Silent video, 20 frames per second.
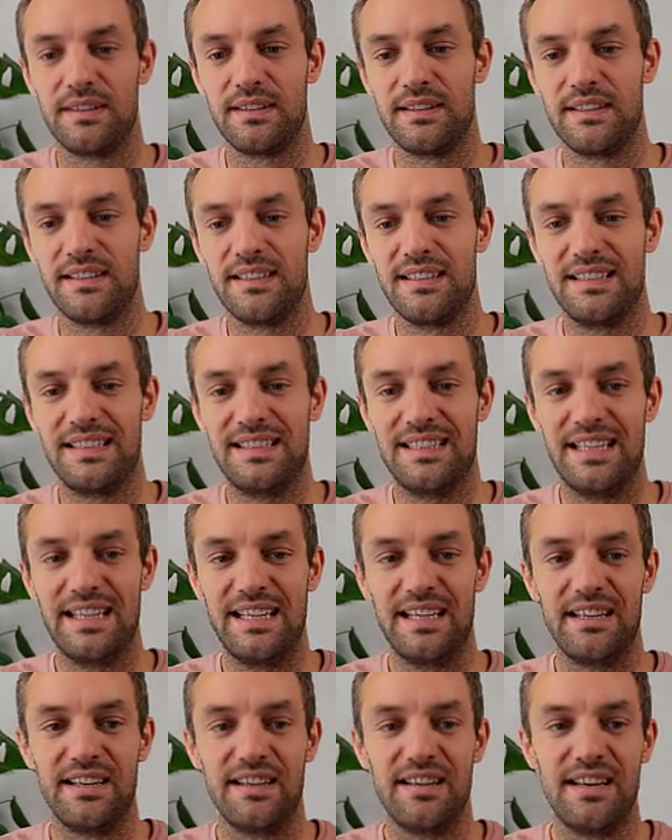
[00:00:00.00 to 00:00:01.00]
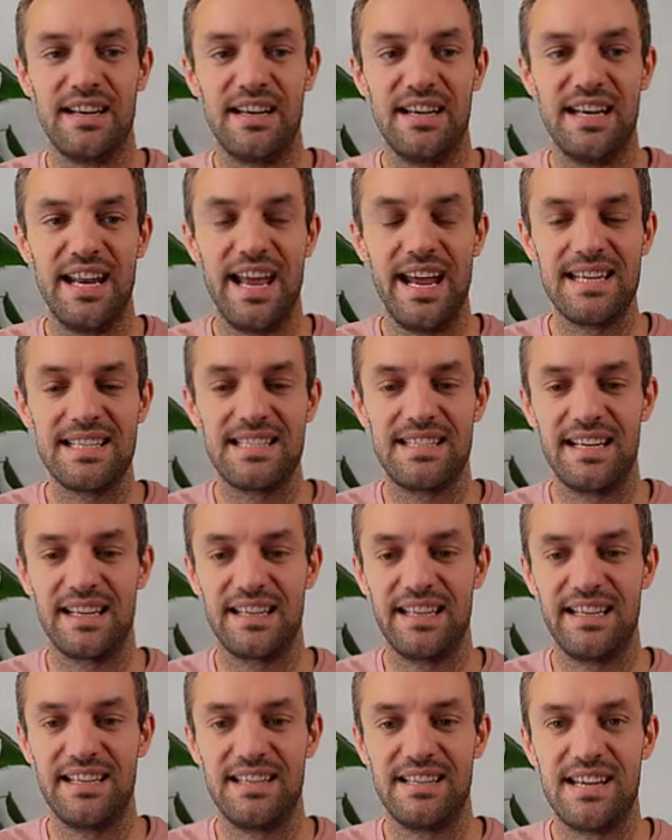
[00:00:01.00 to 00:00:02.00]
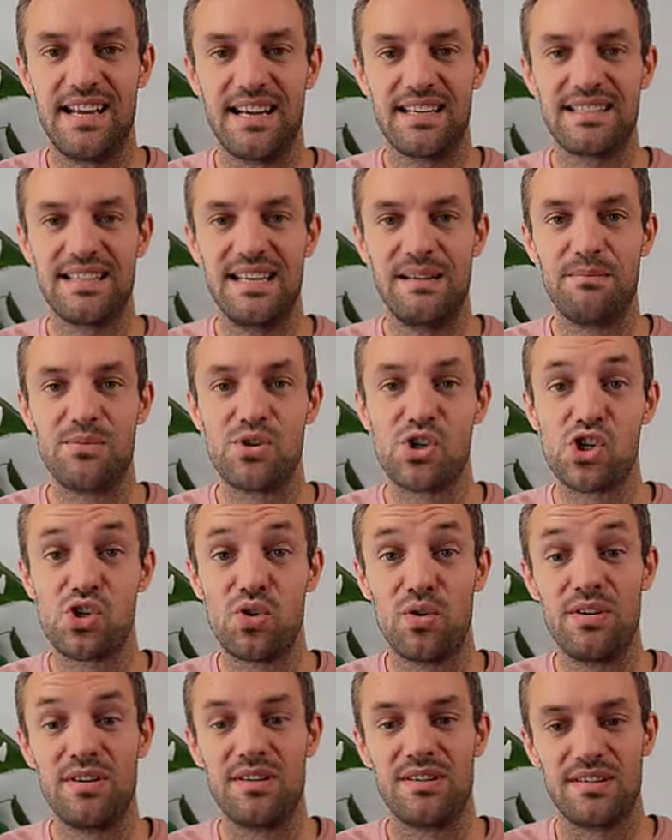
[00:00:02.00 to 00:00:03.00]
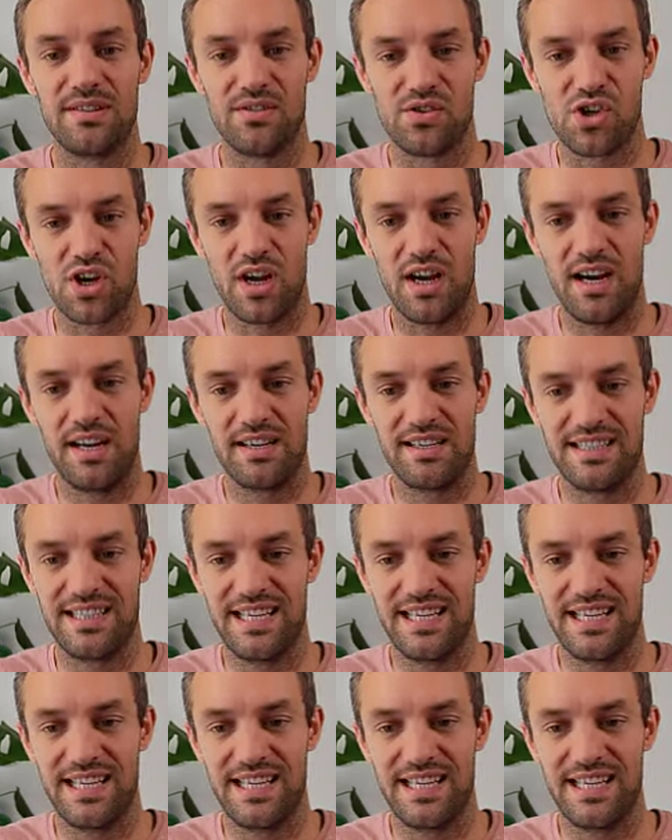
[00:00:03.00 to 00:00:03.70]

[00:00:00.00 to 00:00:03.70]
den NASDAQ-Index im Stundenchart.